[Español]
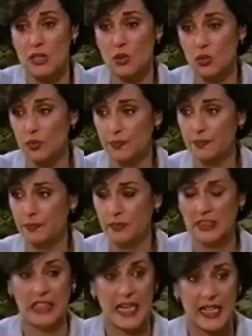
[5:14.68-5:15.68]
lo de su
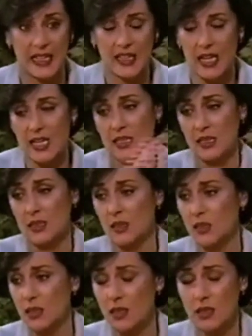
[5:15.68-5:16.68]
secretaria.
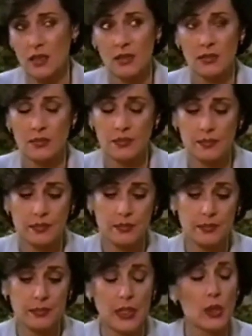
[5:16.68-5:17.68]

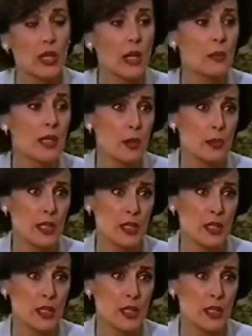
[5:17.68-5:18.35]
Pero cambié de